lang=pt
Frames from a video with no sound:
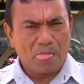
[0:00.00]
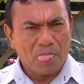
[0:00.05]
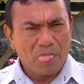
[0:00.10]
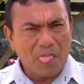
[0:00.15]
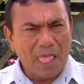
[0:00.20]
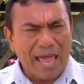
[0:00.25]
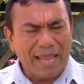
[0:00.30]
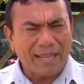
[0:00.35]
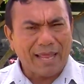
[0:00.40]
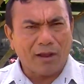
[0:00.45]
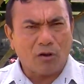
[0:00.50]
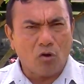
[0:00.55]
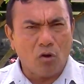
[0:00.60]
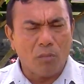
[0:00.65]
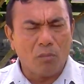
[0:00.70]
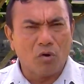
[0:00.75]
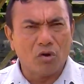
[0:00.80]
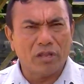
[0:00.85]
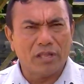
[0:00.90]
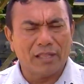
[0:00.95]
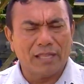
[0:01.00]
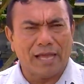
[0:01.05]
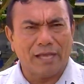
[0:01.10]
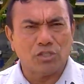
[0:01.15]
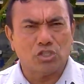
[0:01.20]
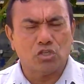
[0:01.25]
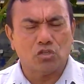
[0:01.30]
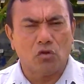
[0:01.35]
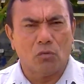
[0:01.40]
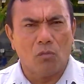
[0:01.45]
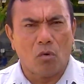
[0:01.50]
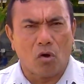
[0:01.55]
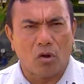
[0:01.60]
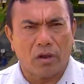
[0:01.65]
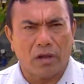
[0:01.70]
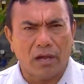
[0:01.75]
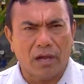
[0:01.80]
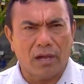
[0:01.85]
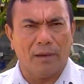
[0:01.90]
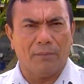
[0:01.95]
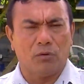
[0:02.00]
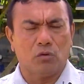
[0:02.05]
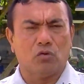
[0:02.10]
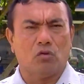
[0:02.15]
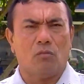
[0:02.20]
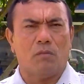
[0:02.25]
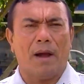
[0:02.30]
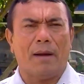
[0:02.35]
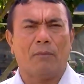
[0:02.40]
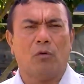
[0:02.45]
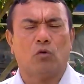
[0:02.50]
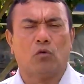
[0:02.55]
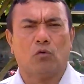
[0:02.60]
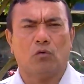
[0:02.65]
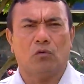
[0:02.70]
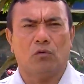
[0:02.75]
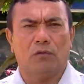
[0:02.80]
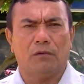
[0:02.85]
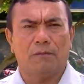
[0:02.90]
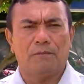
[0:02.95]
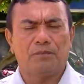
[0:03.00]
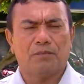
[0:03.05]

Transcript: lá na comunidade do Mocambo do Mamuru,